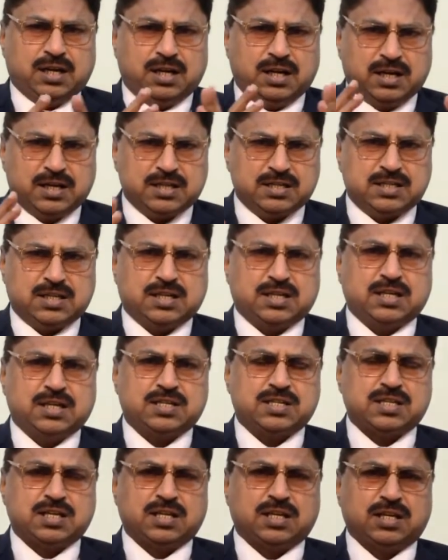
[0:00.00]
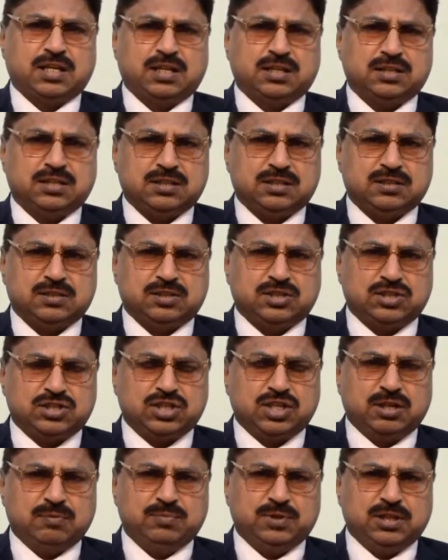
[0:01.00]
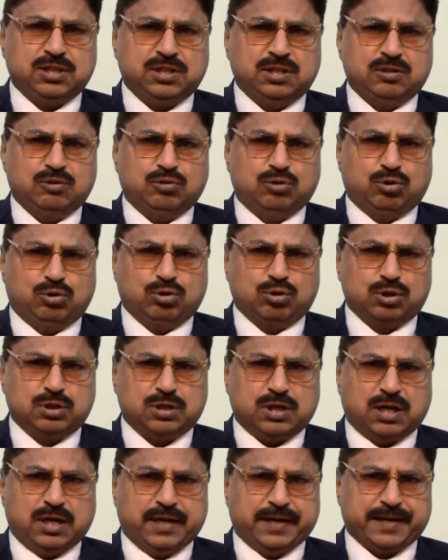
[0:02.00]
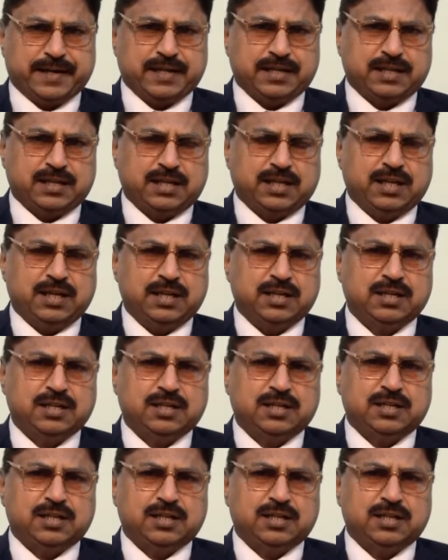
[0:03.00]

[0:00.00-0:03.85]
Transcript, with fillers: हर जगह से जितने भी लोग आ रहे हैं